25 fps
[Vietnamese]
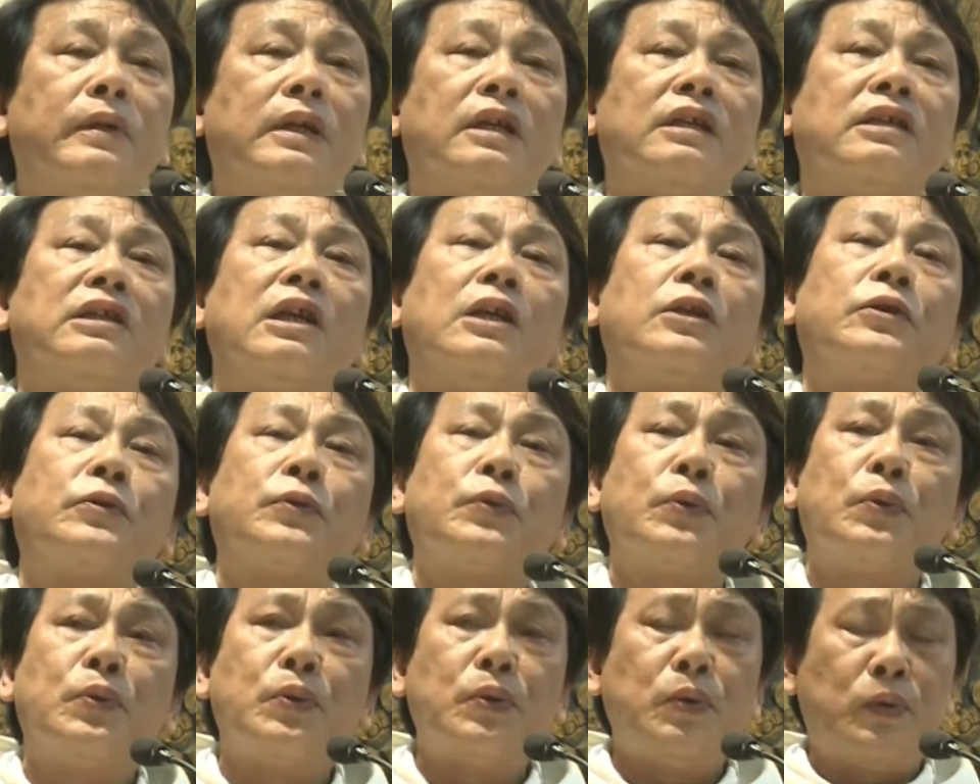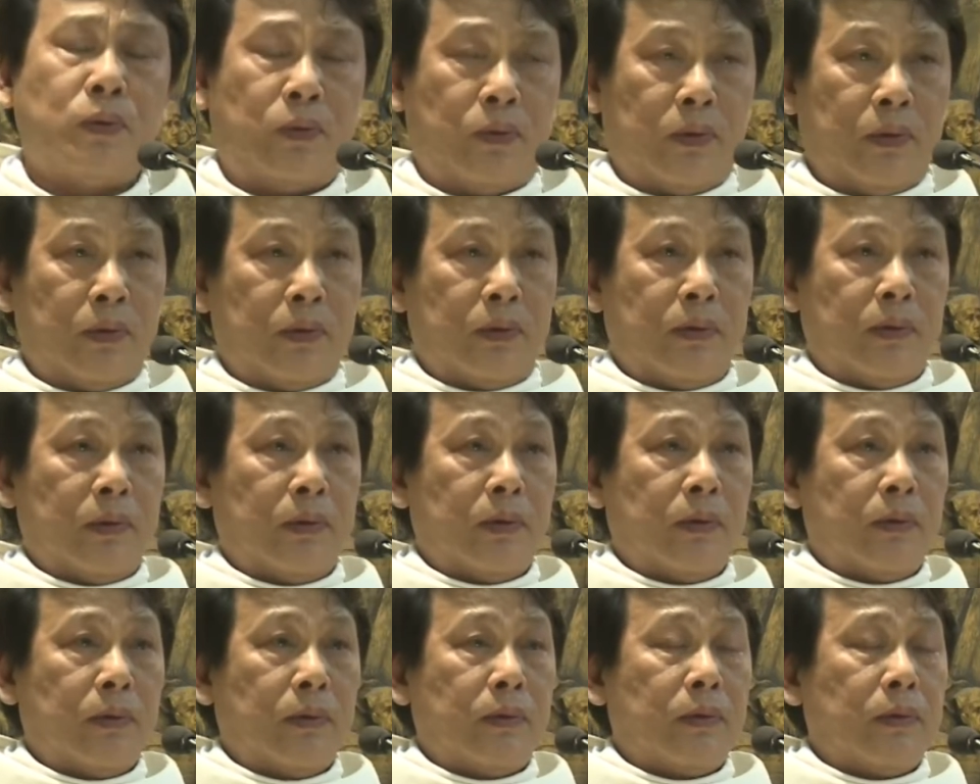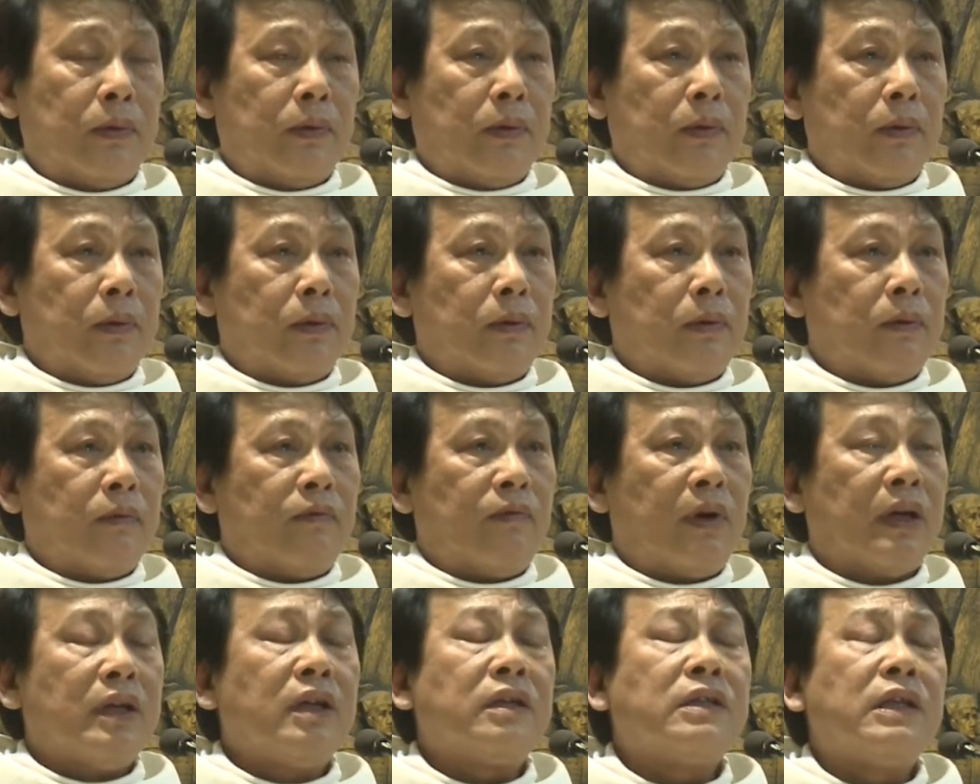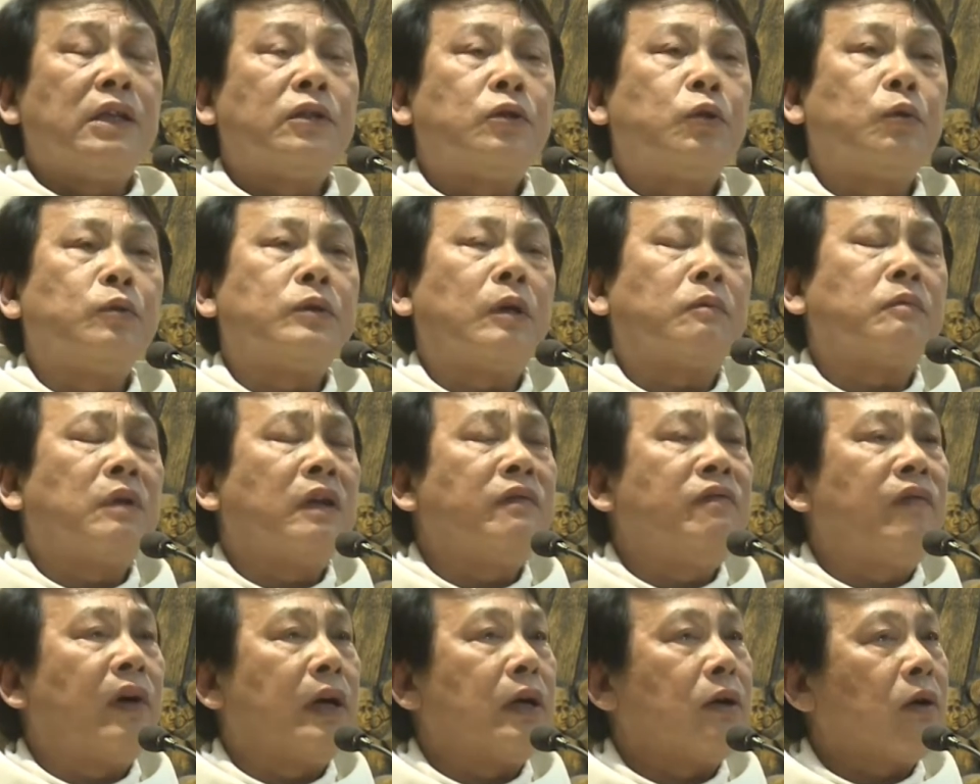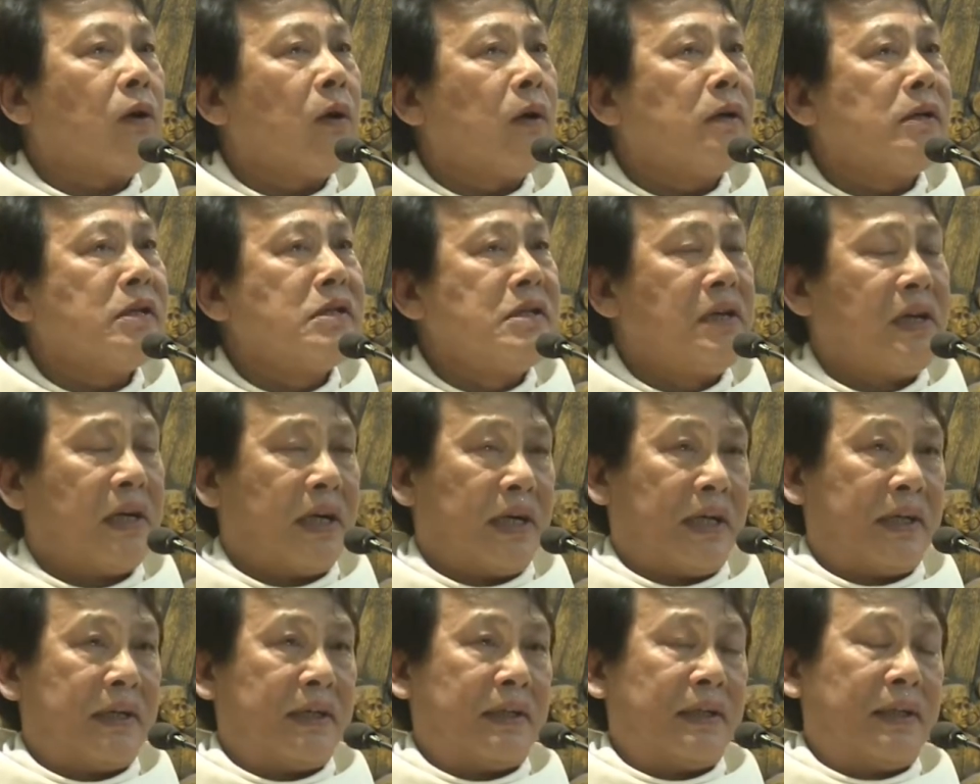với đức Giêsu và đức Giêsu trong thân phận con người